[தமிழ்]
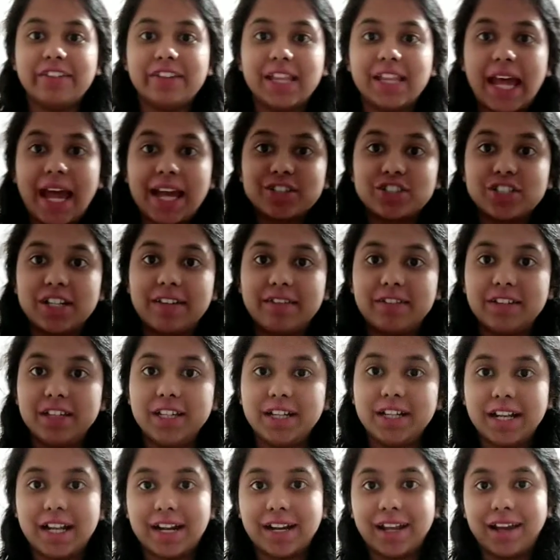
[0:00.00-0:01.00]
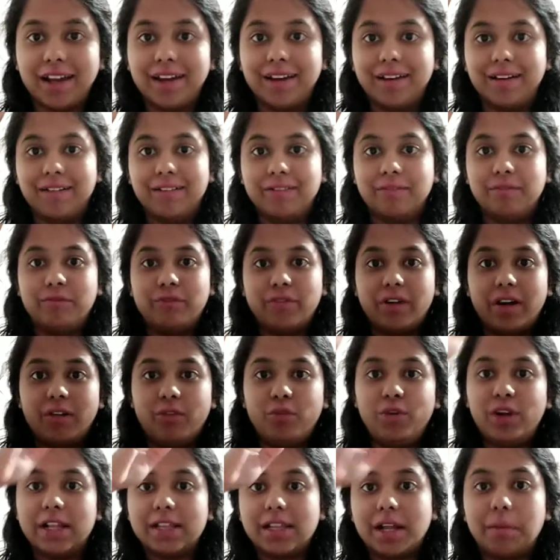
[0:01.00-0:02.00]
இது வந்து ஆக்சுவலாக வந்து நான்
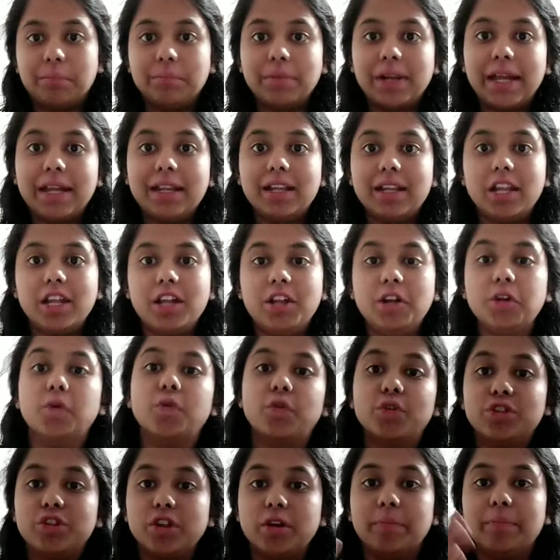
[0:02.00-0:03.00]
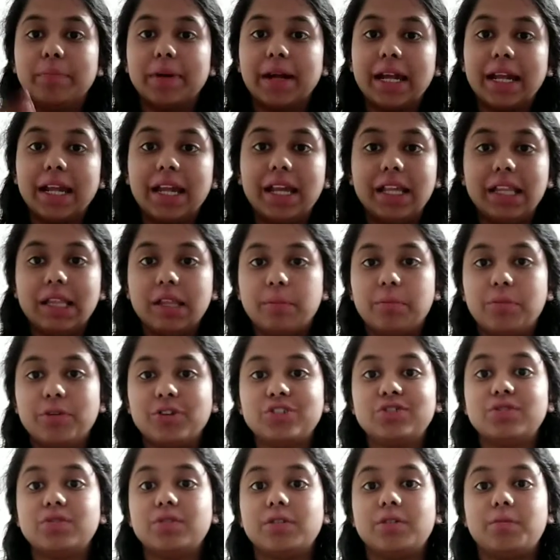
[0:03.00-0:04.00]
அவ்வளோ தம்னையிலையும் கொடுத்துருப்பேன் இந்த
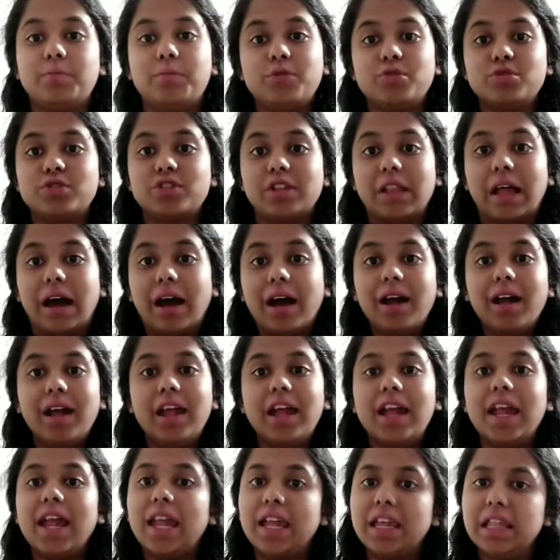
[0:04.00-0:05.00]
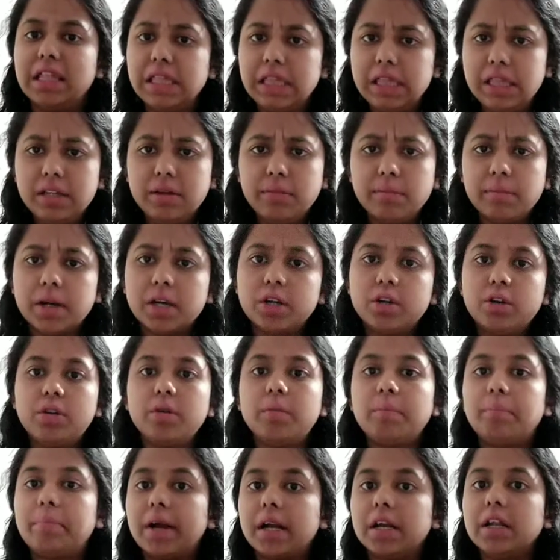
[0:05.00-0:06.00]
போஸ் போஸ் தான் இது
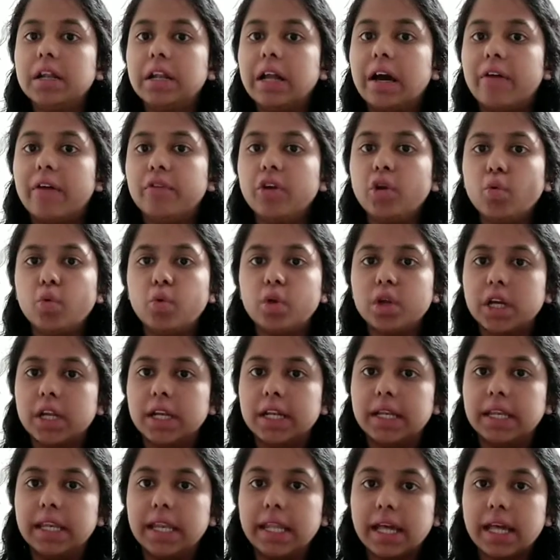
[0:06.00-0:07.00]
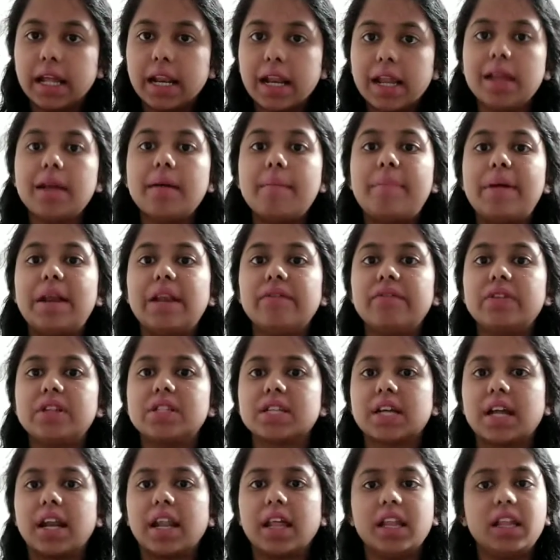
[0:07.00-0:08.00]
மட்டும் பண்ணினாவே உங்களுக்கு நிறைய
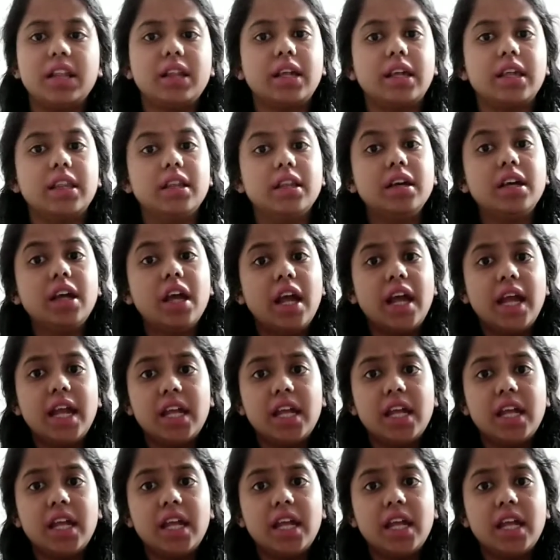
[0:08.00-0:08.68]
பெனிஃபிட்ஸ் கிடைக்குது